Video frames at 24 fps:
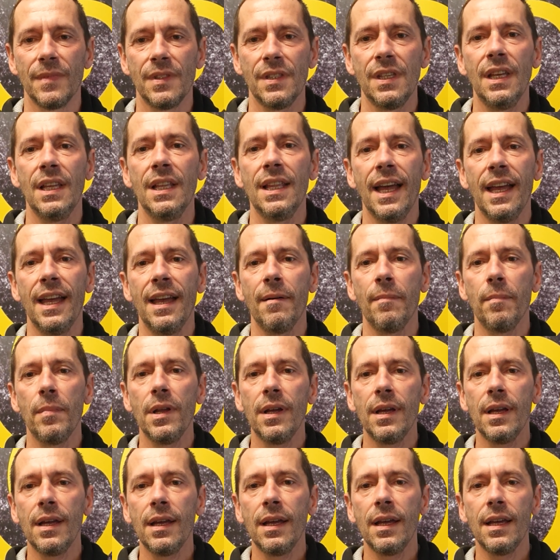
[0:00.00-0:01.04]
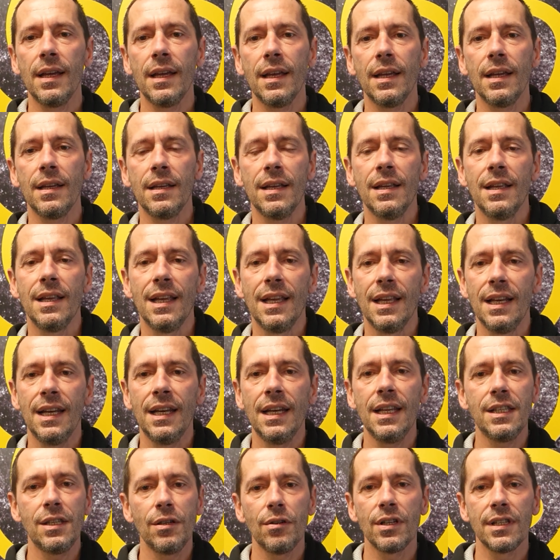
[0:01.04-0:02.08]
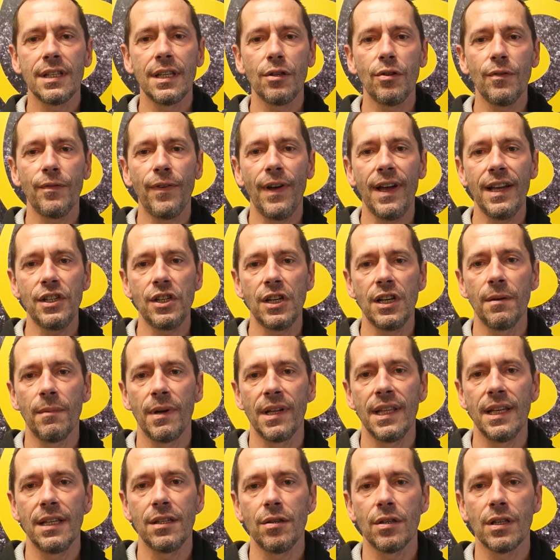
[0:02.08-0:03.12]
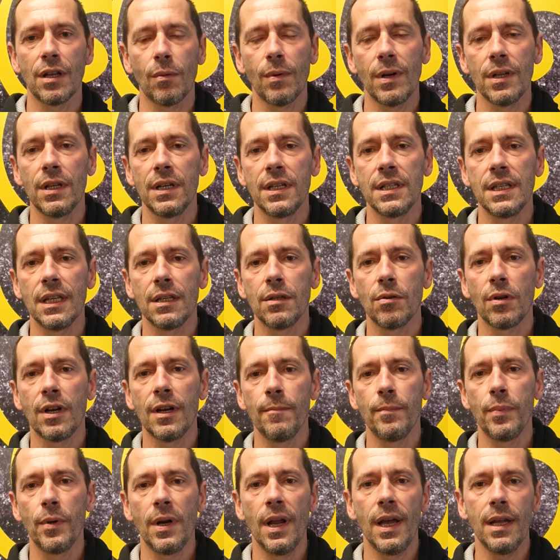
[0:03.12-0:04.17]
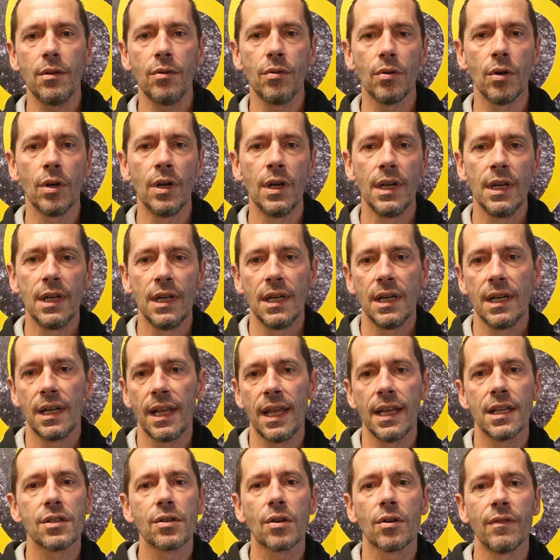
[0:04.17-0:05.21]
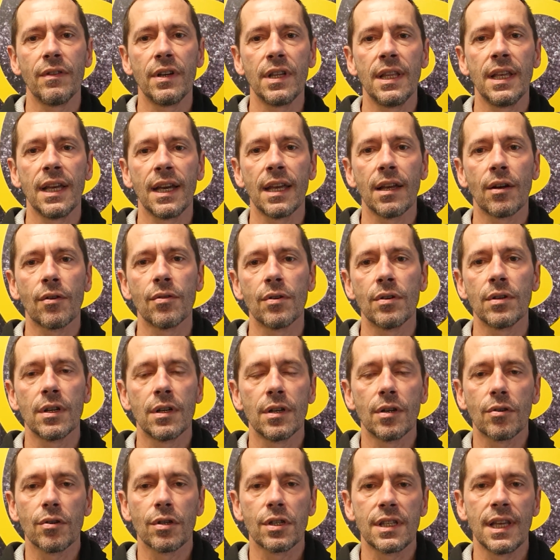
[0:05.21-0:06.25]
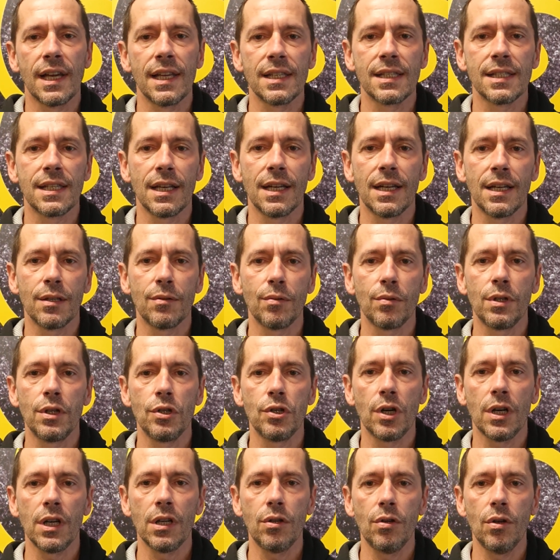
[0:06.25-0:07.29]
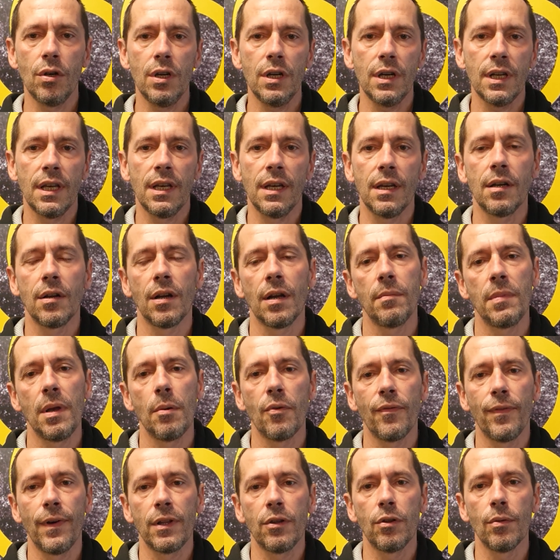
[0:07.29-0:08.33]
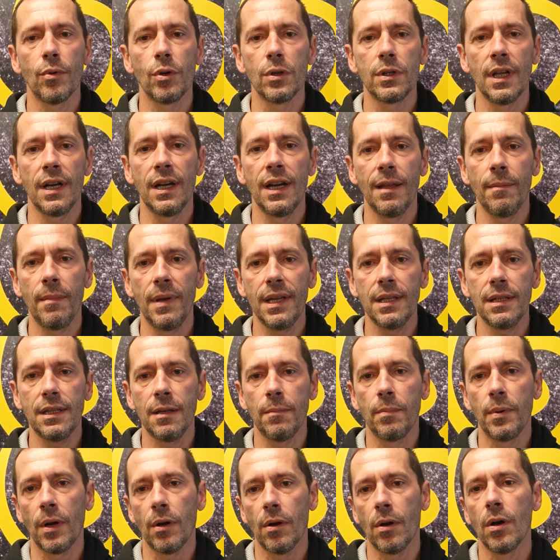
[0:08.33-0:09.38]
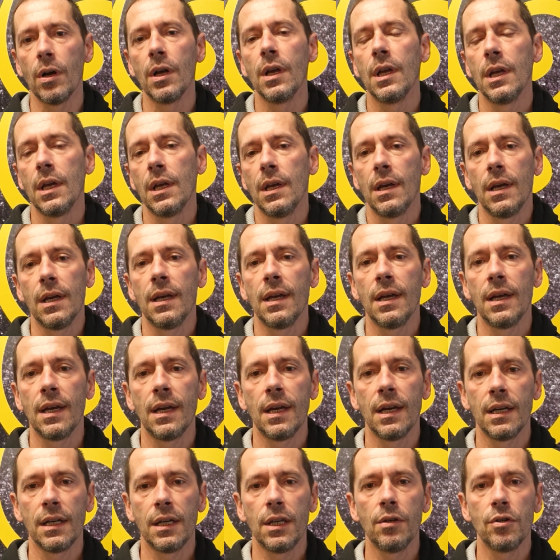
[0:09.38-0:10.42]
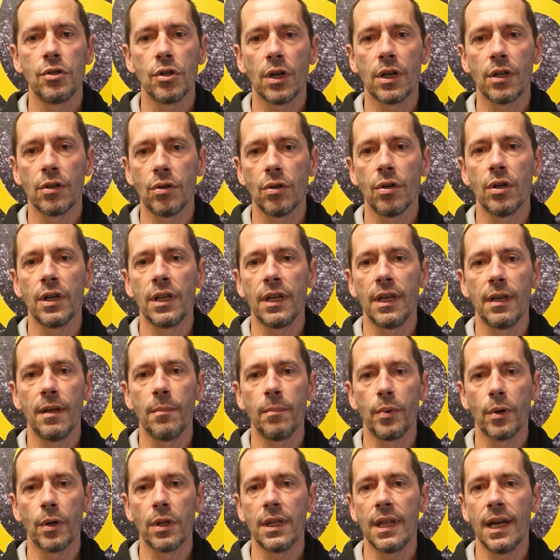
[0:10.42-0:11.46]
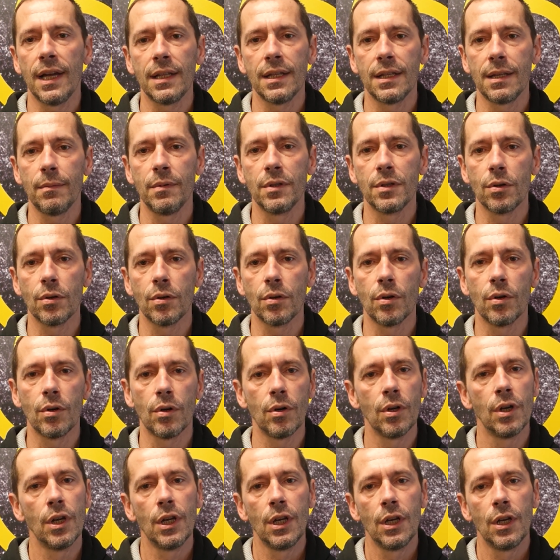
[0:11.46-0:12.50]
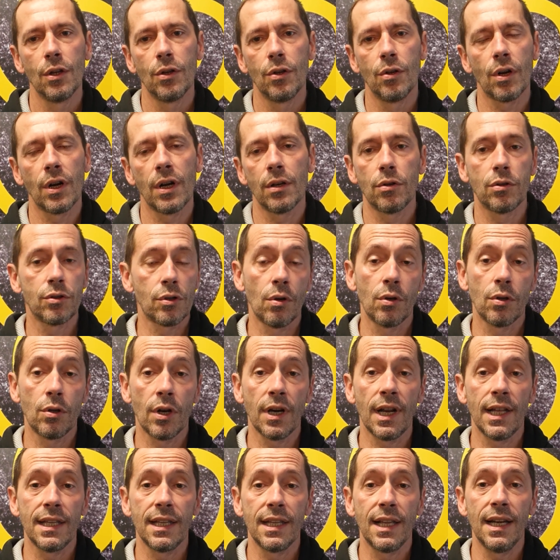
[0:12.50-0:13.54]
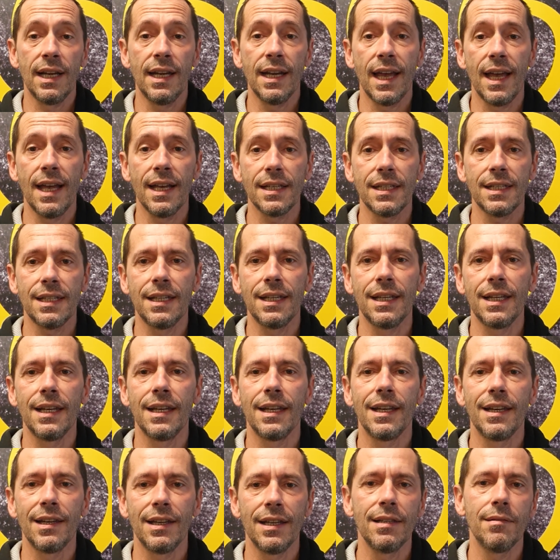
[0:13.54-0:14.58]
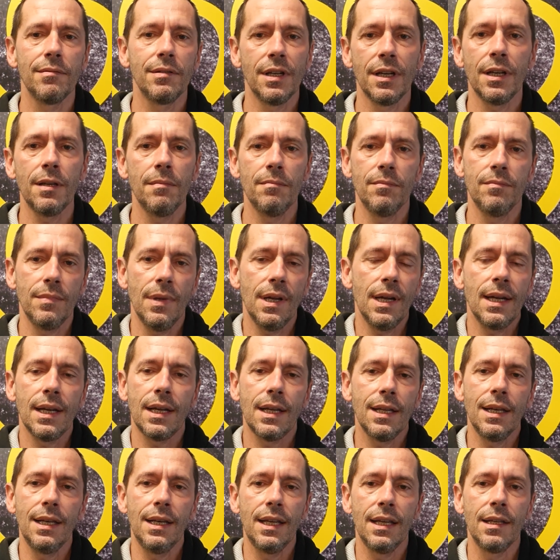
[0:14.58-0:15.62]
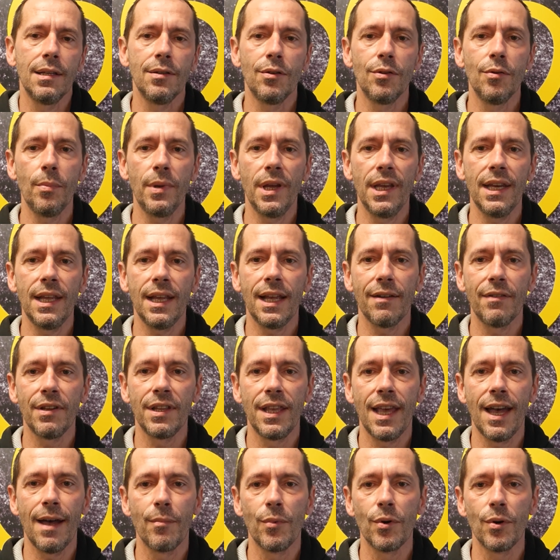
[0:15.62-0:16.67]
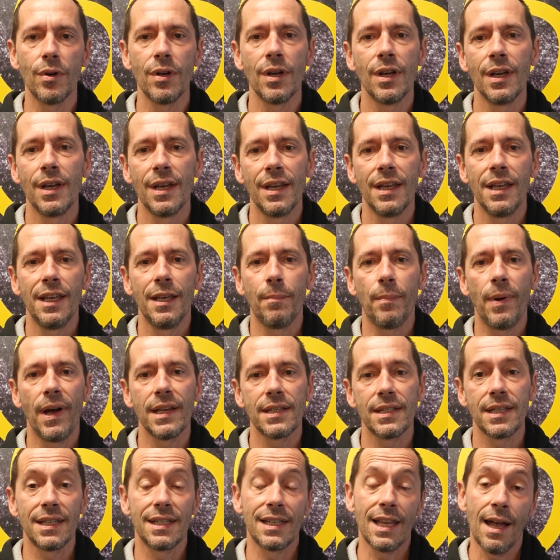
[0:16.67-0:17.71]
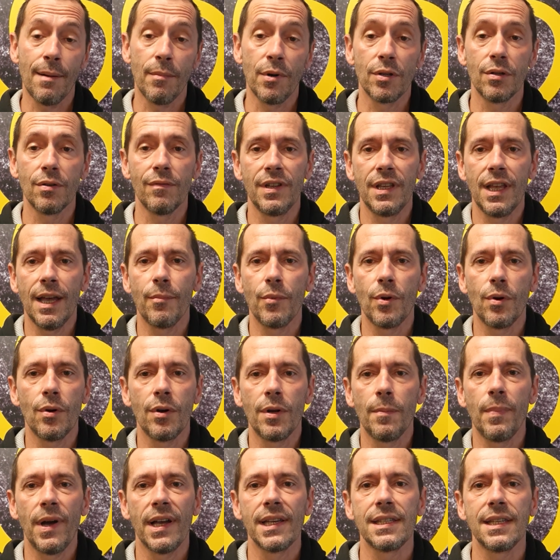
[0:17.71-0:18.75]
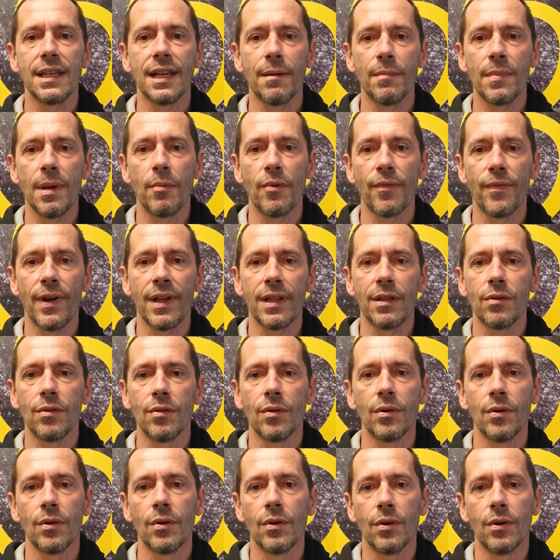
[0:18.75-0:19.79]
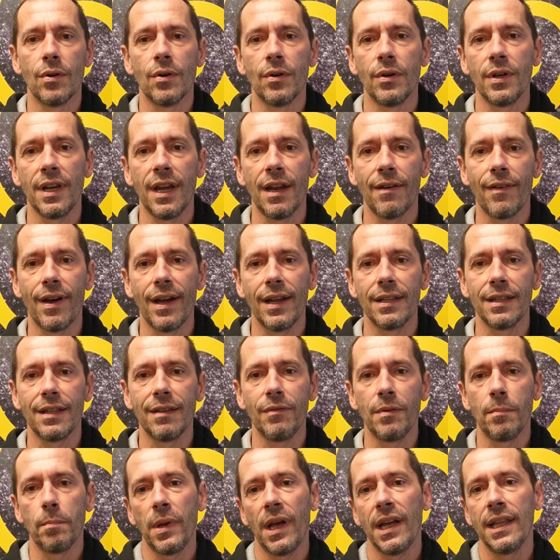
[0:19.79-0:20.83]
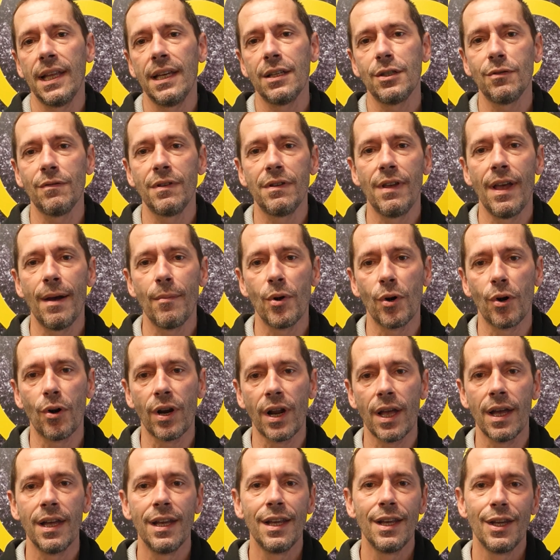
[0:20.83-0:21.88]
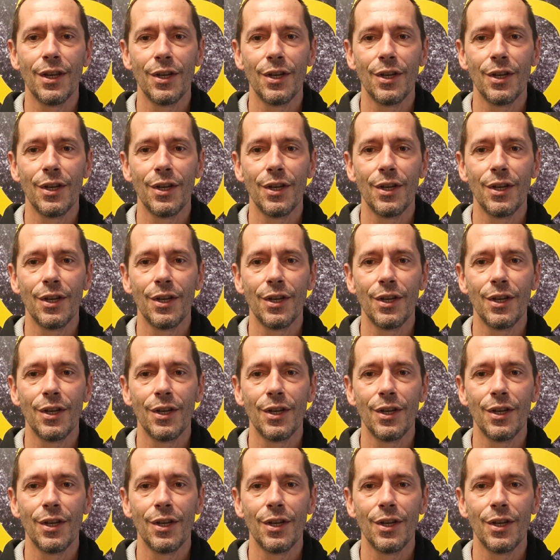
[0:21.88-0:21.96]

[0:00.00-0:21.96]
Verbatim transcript: Sì, dai, ah, eh, l'inizio non è stato facile, ma adesso da quando è iniziato il campionato riesco a vedere con eh, costanza tutti i giocatori, non abbiamo fatto molti allenamenti, però eh, anche i giocatori importanti mi sono, tor- sono tornati ad allenarsi e eh, anche lì domenica vediamo i passi sabato, vediamo i passi che abbiamo fatto in avanti. Per adesso viviamo ancora